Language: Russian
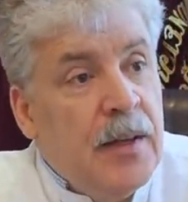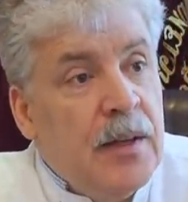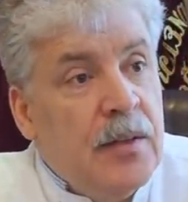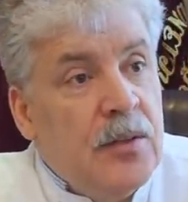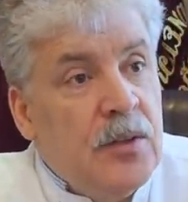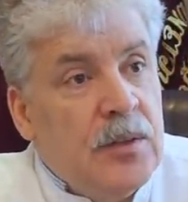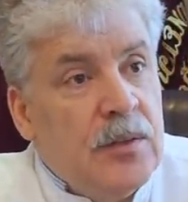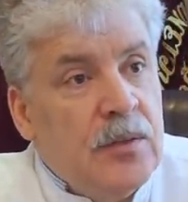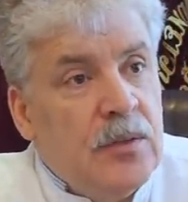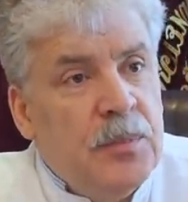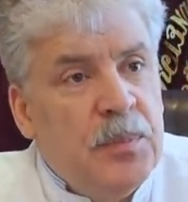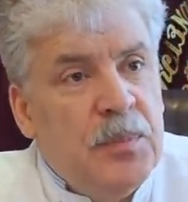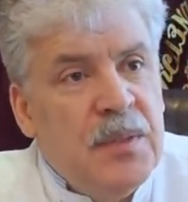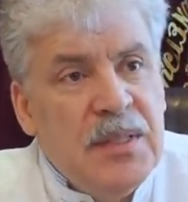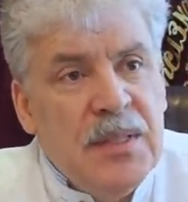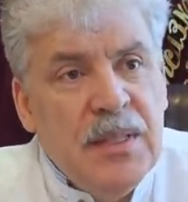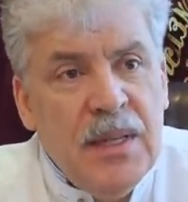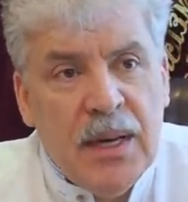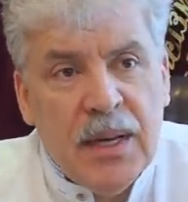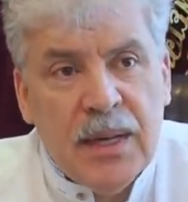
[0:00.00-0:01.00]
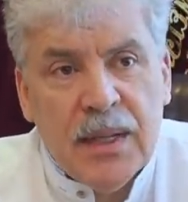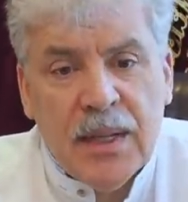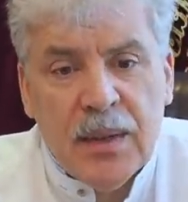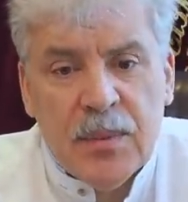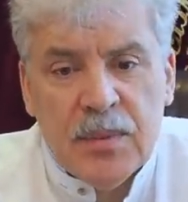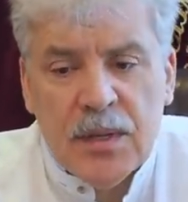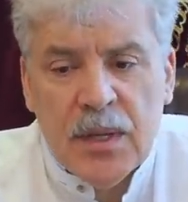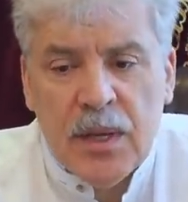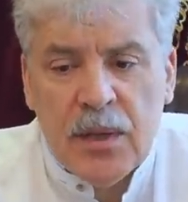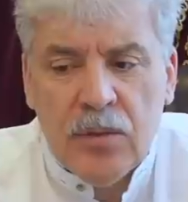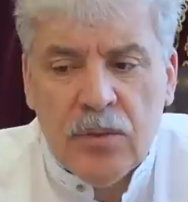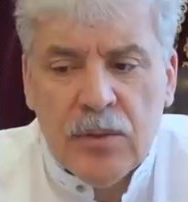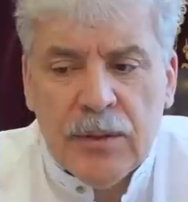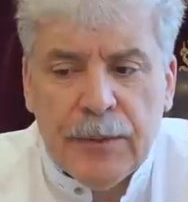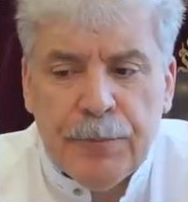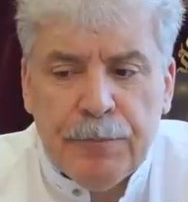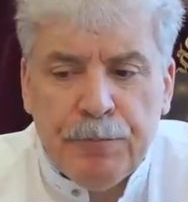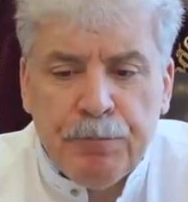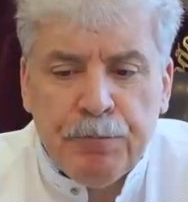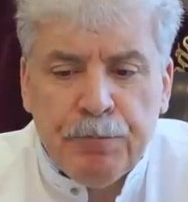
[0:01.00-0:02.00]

Вот, вот бездарная абсолютно